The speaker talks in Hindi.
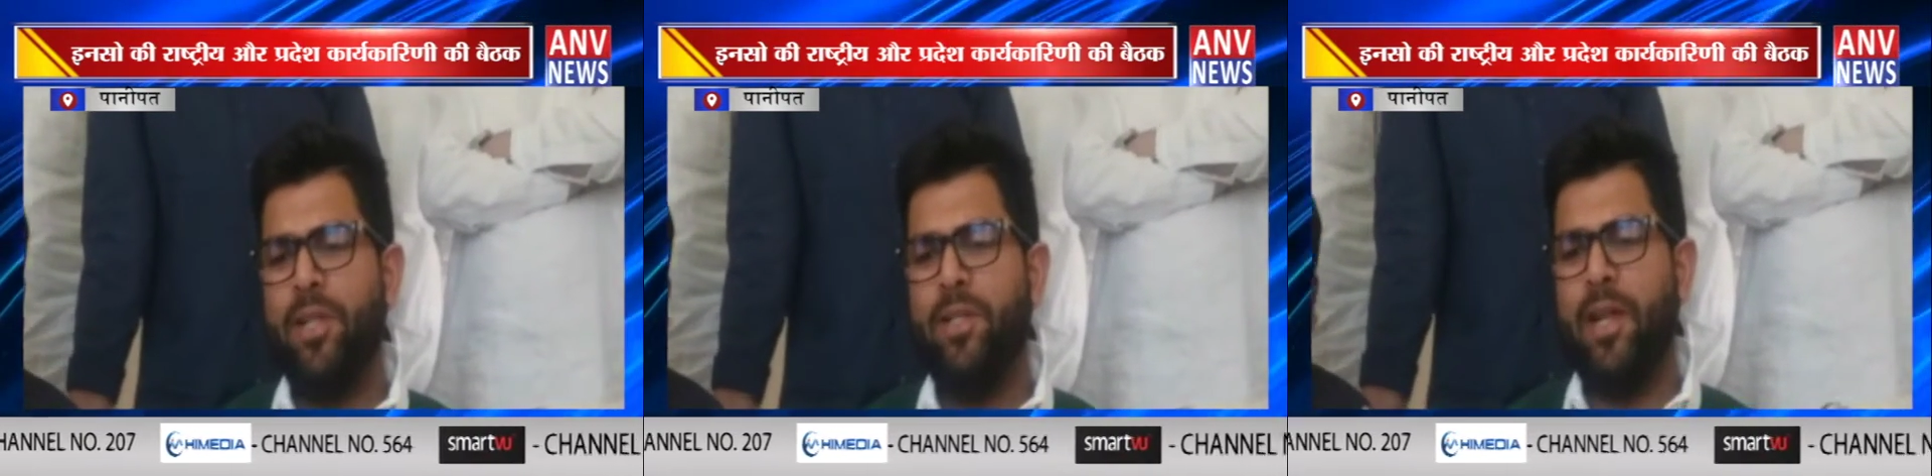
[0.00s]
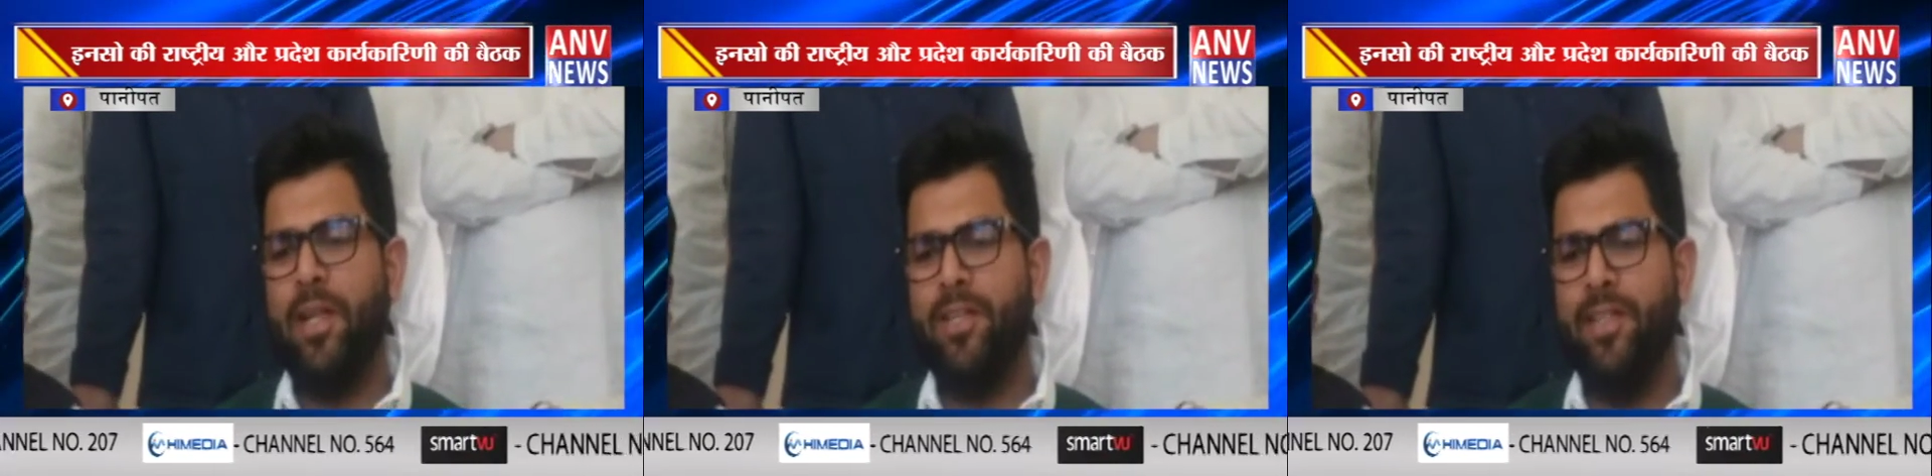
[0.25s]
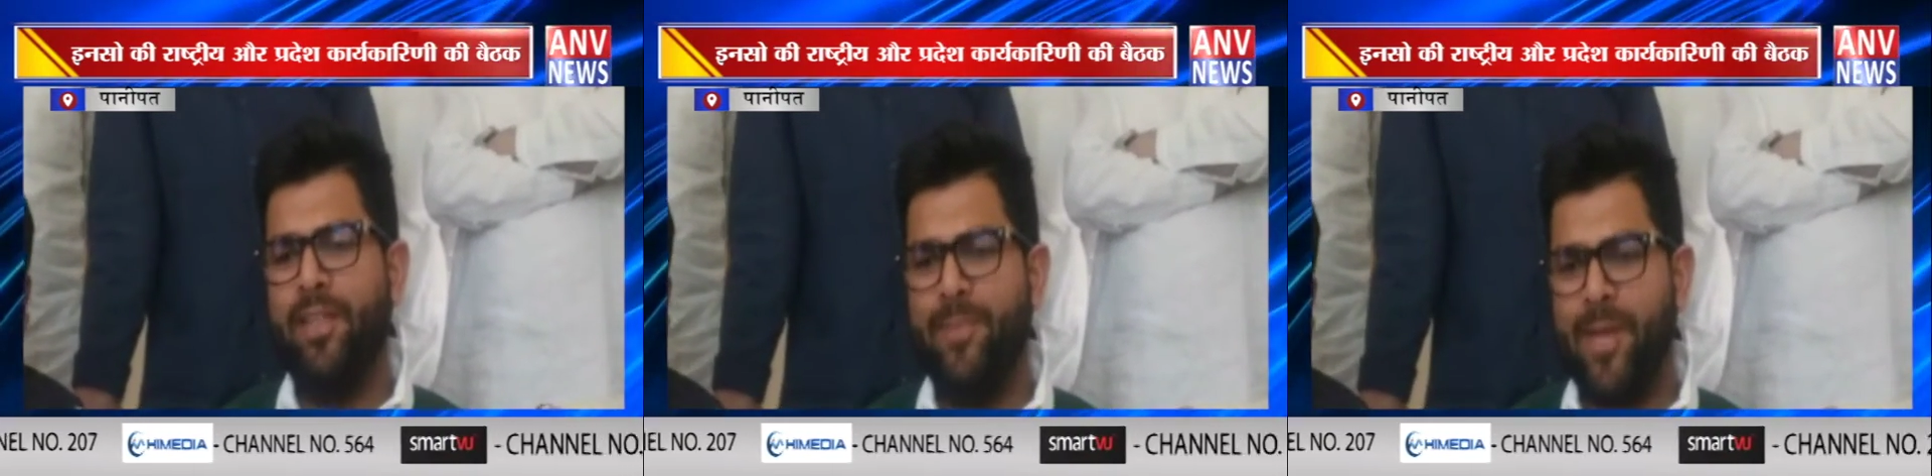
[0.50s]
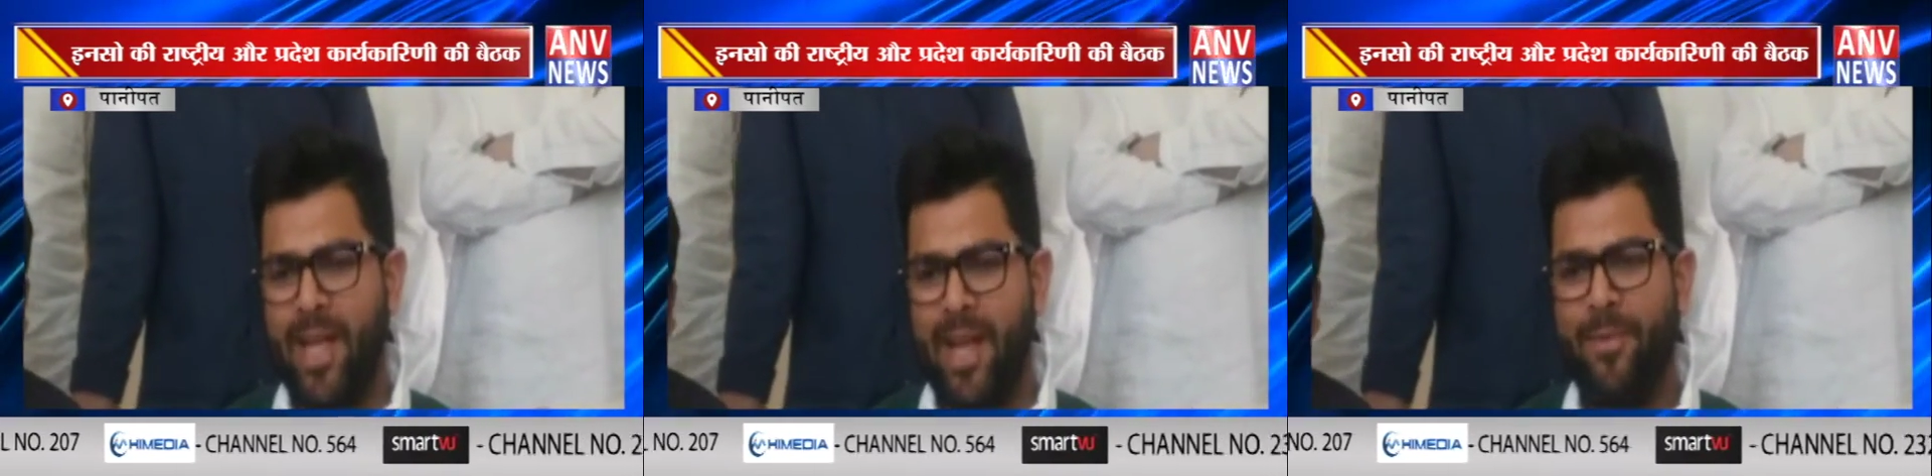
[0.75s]
मैं शायद
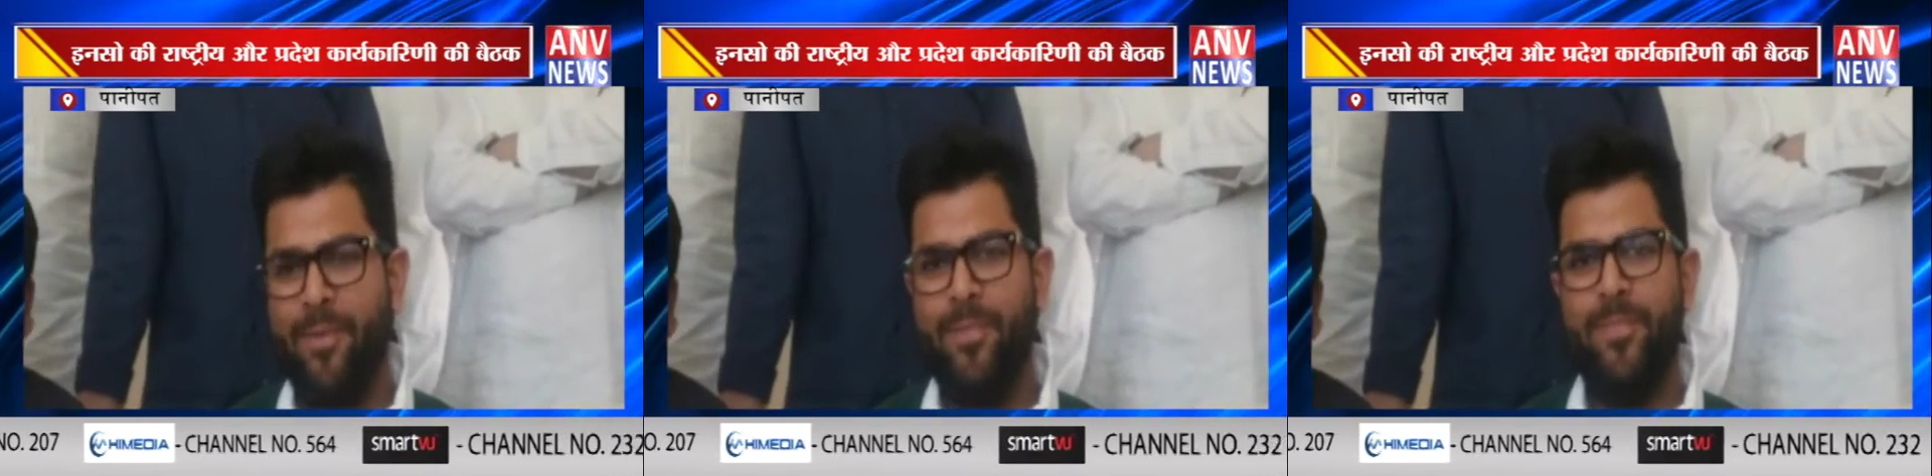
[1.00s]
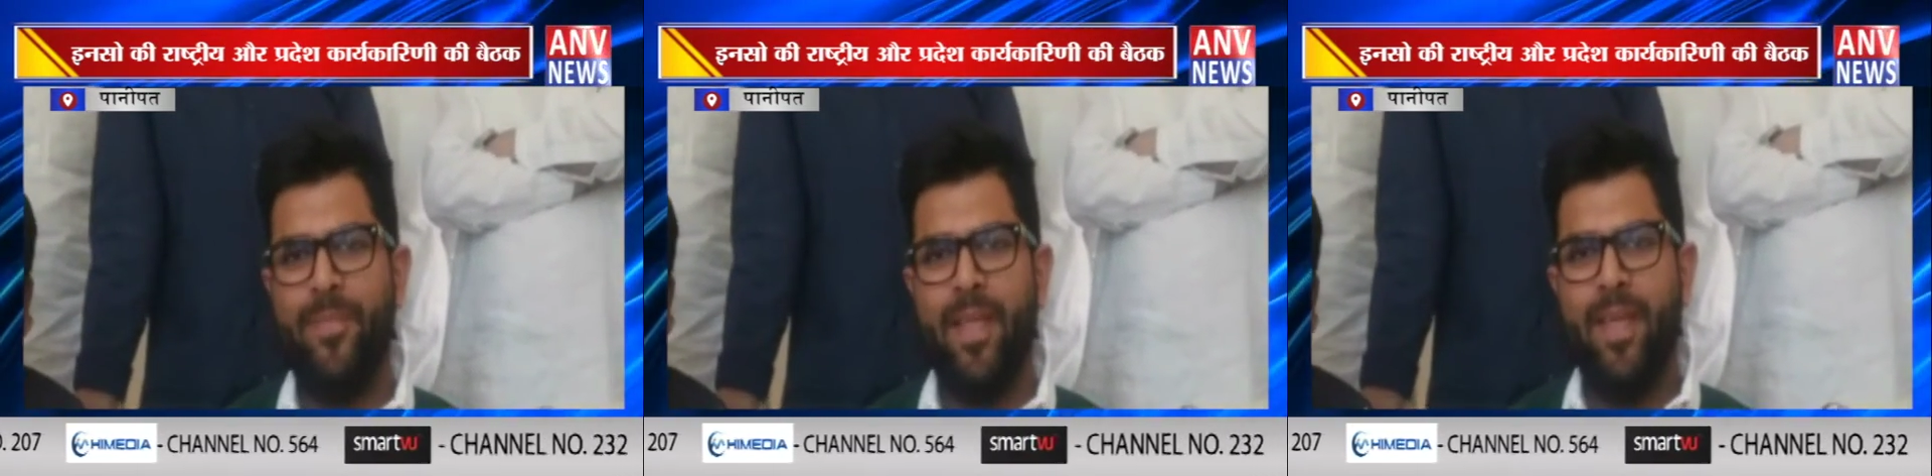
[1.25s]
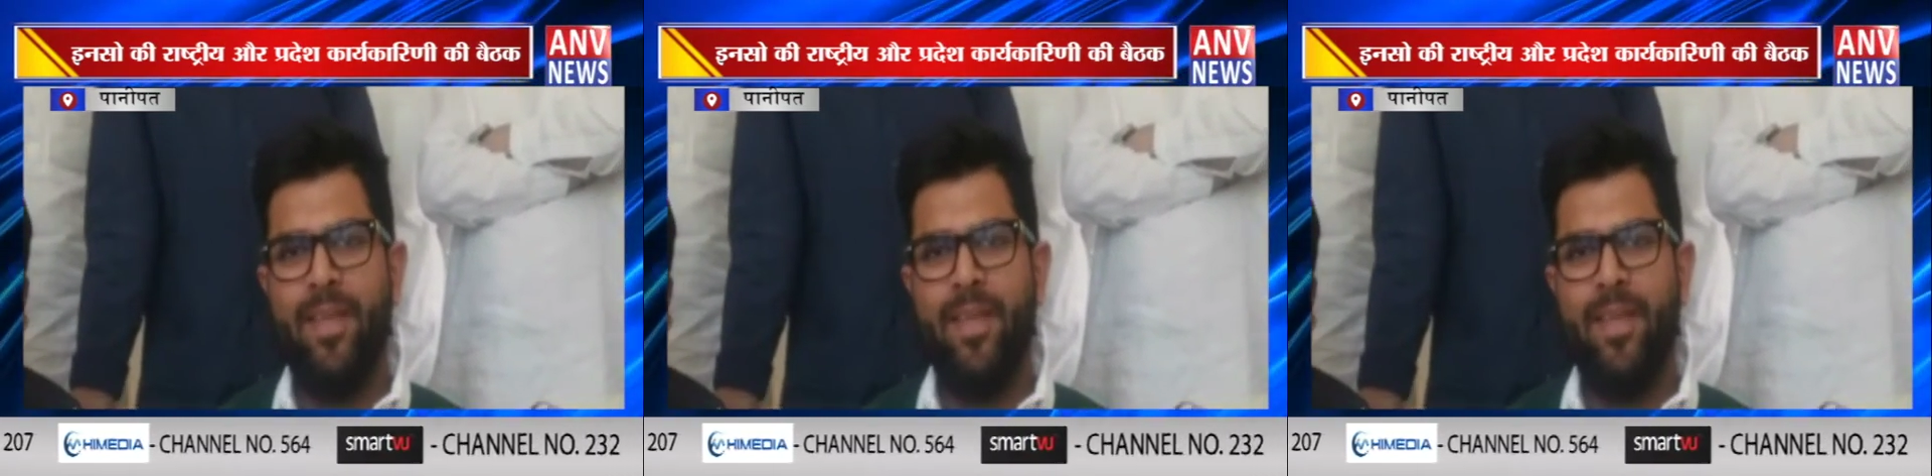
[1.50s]
राजनीति में नया हूं